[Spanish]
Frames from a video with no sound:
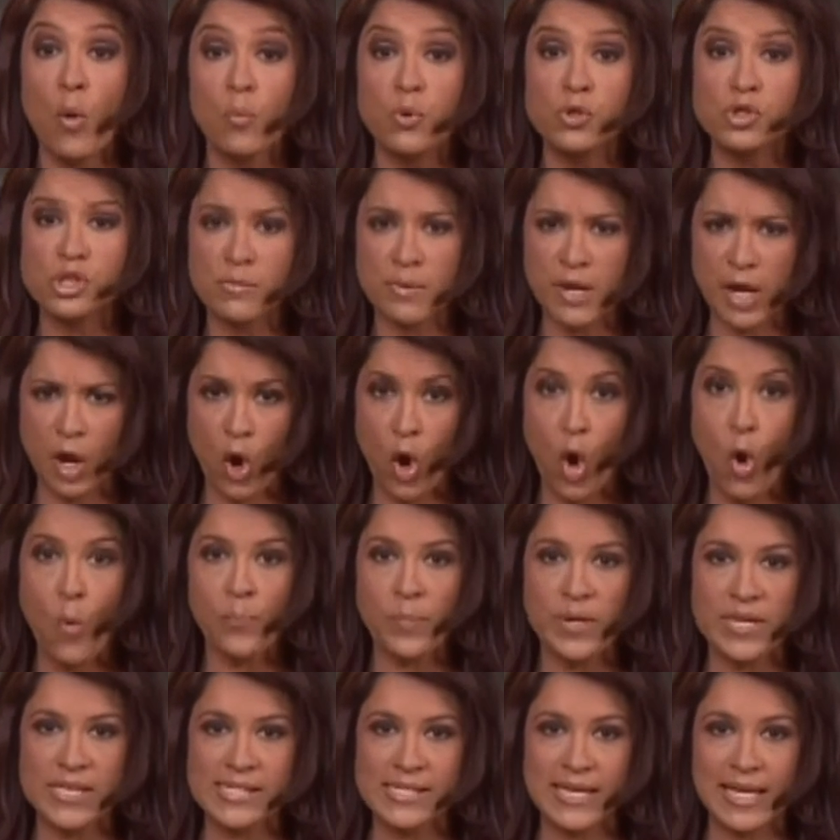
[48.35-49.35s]
posible
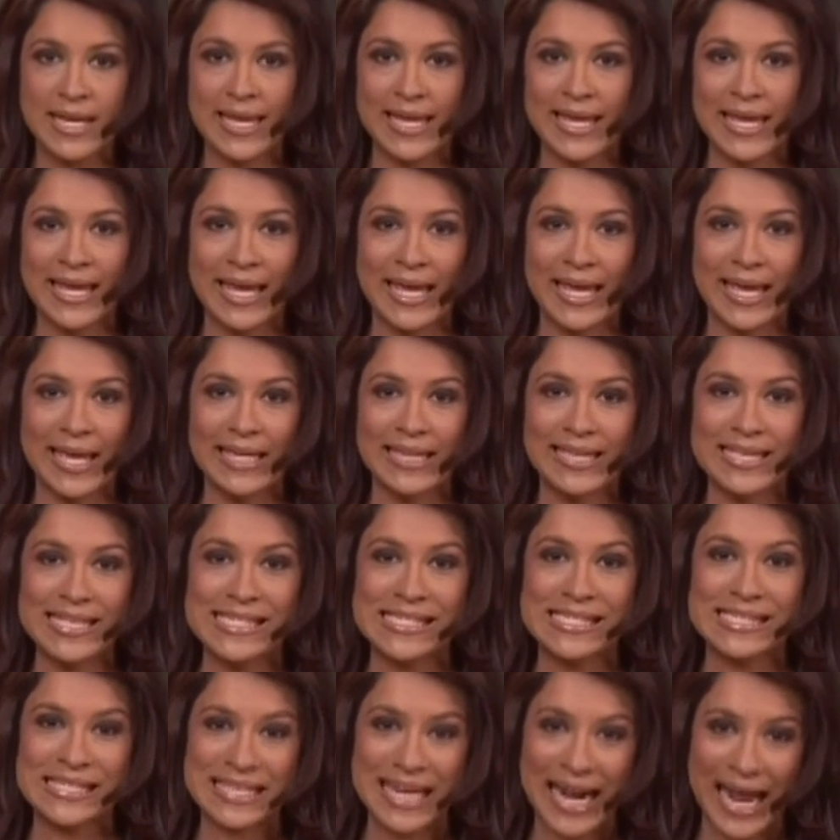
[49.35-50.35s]
cómplice que
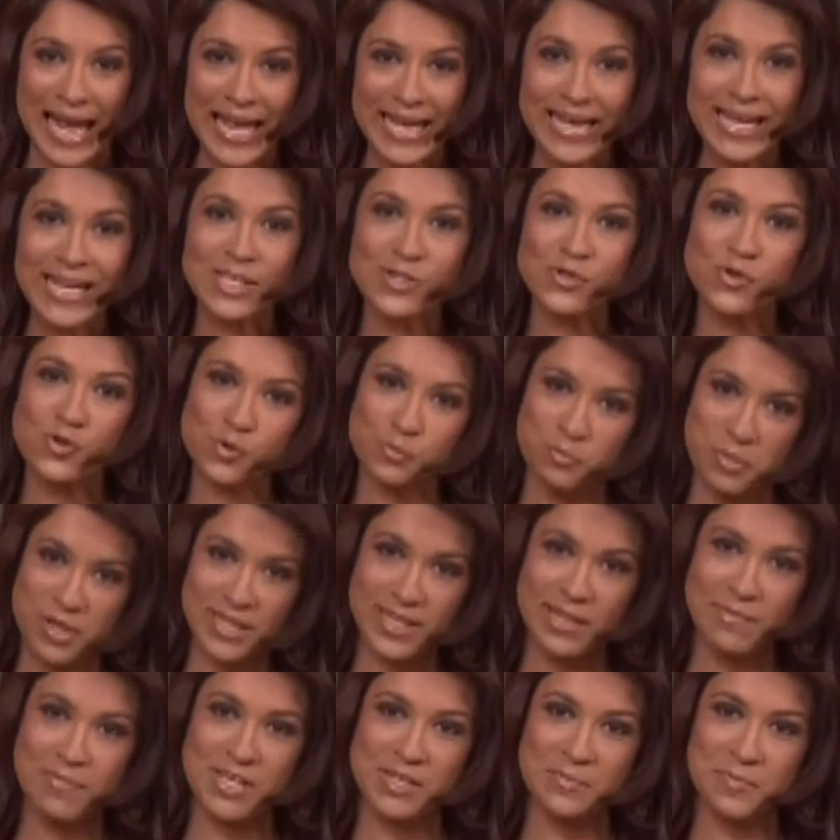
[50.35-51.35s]
distraen a sus
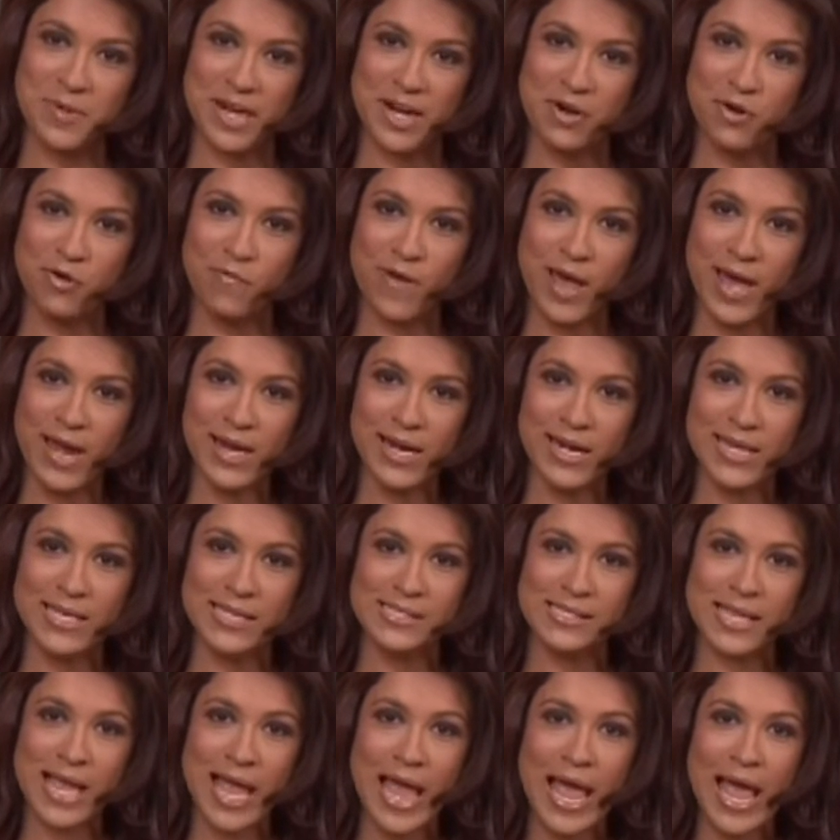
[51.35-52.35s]
víctimas para
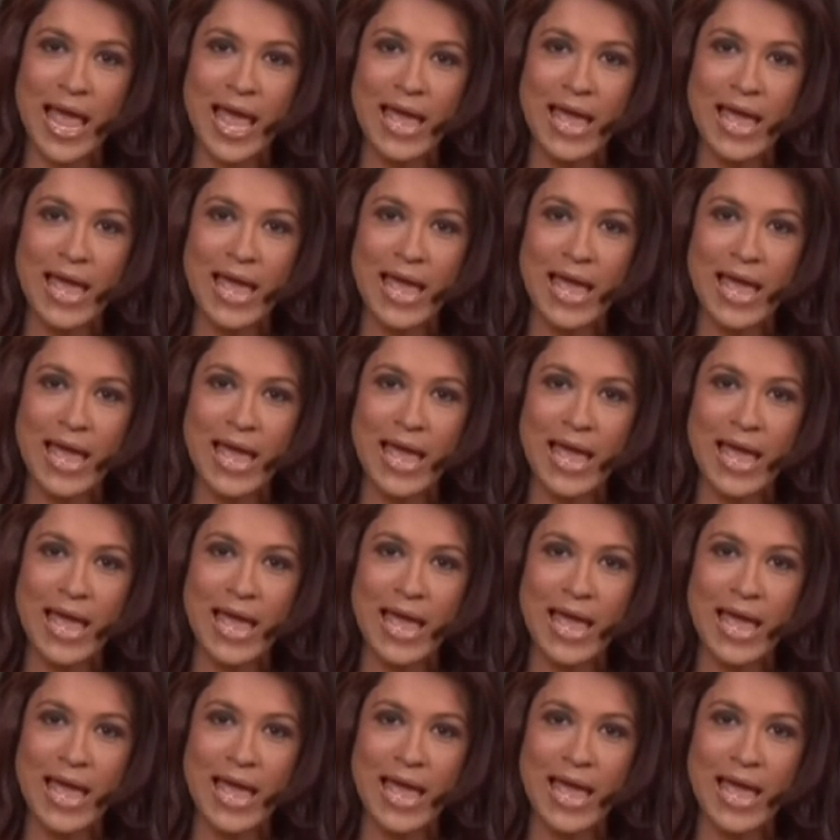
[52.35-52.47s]
robarles.